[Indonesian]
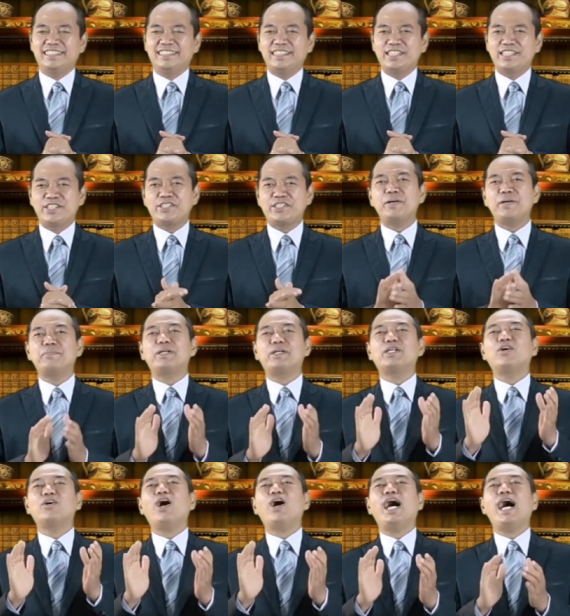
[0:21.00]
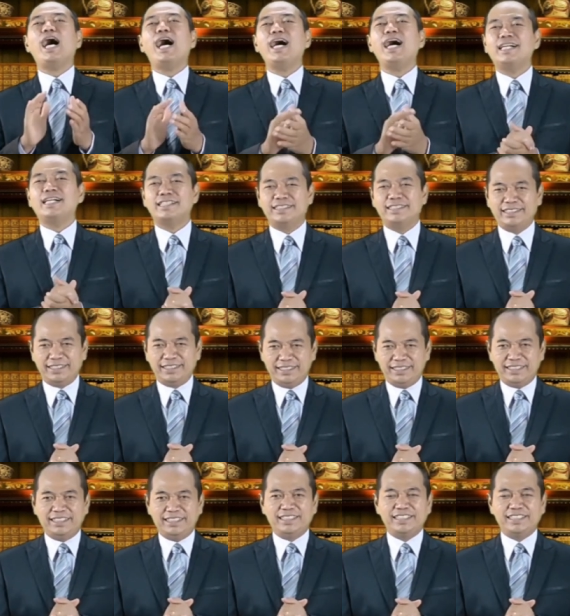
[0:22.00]
Saya berdoa
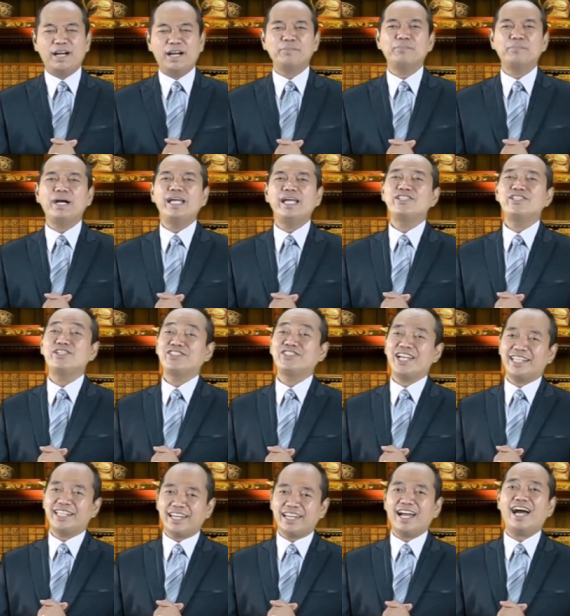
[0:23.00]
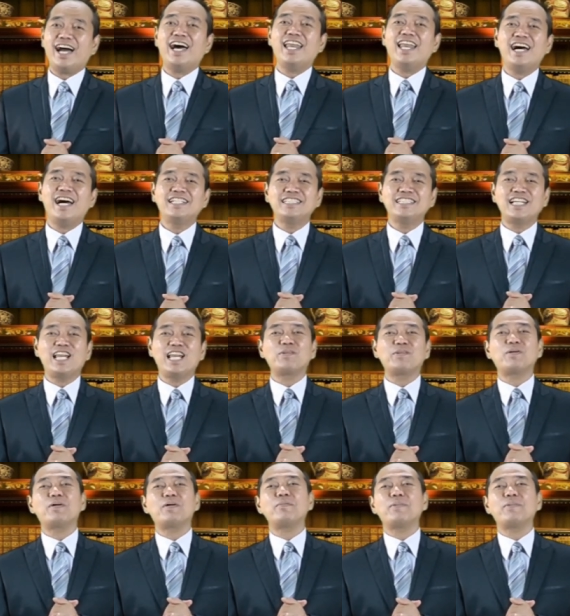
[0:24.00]
damai sejahtera Allah di dalam
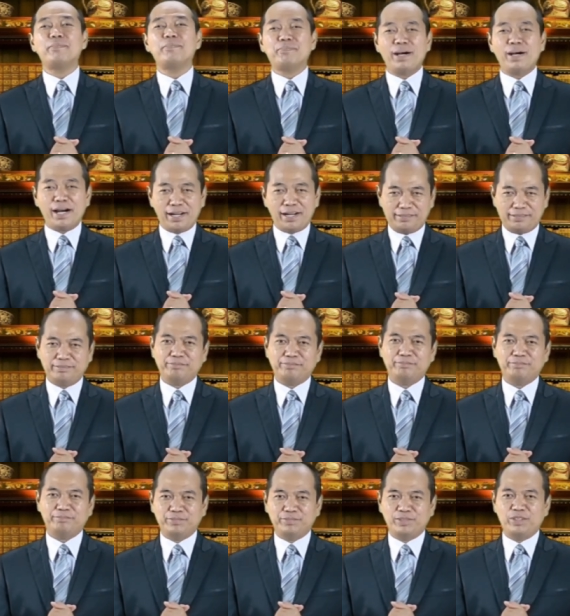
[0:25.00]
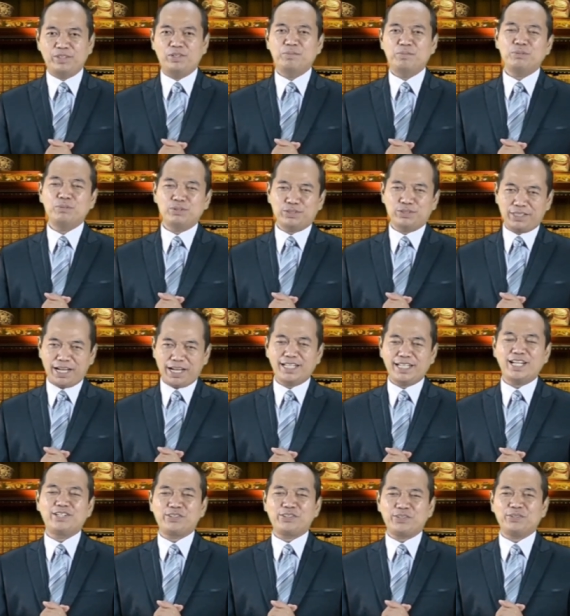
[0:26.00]
nama Bapa, Putra
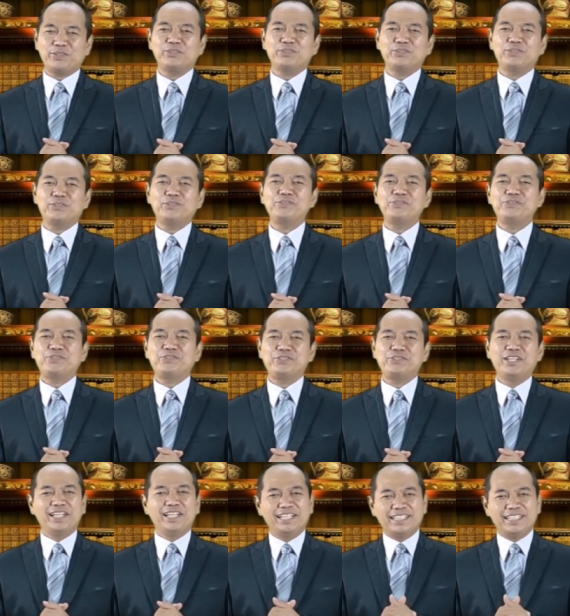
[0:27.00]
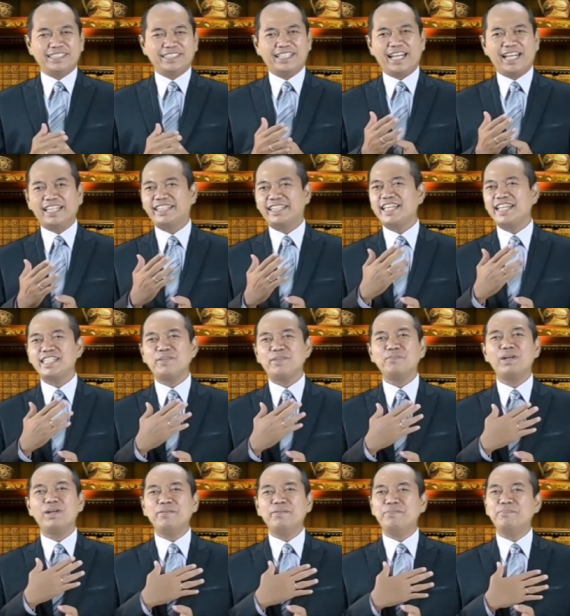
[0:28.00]
dan Roh Kudus senantiasa
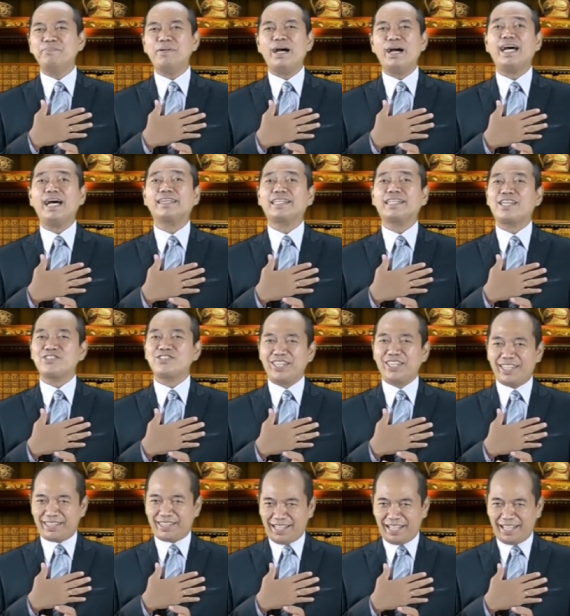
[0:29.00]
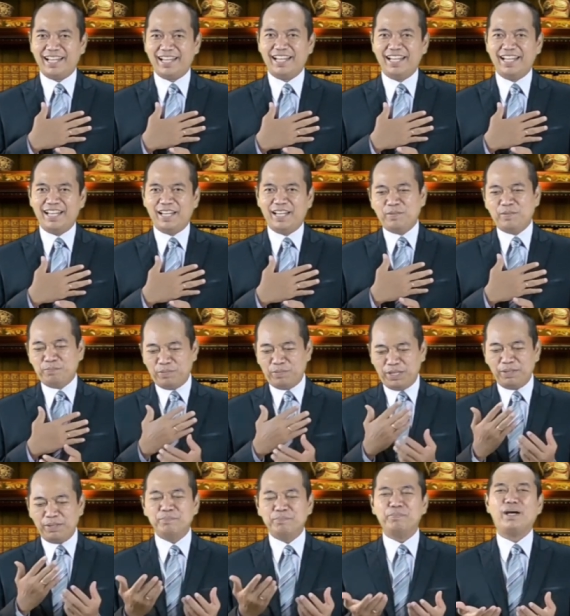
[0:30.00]
melimpah atas kita
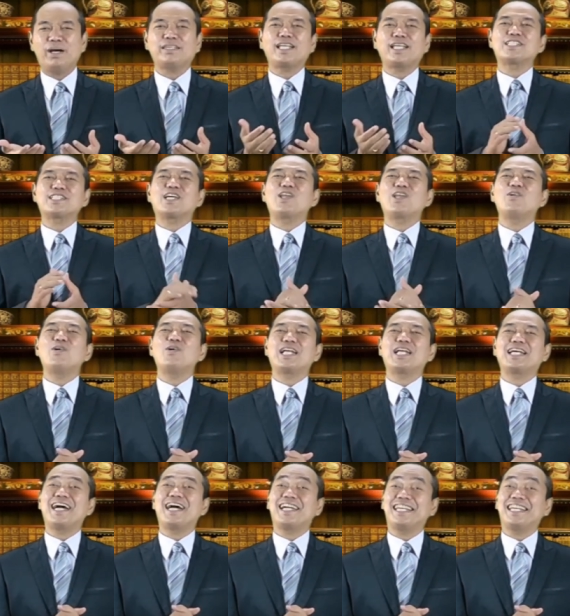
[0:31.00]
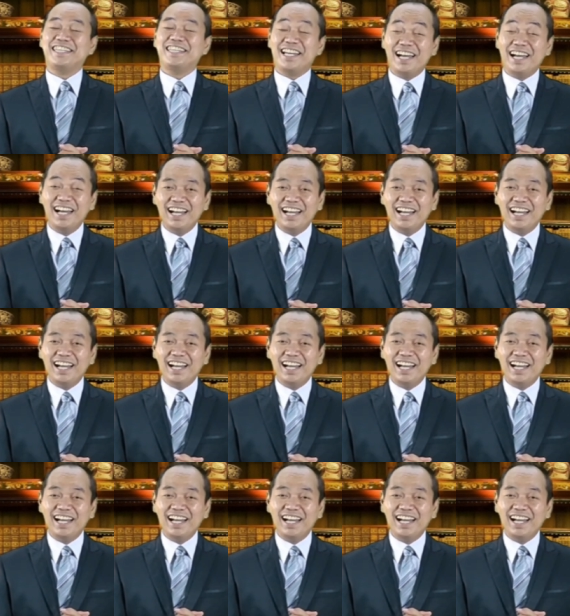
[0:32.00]
menimpa atas keluarga kita,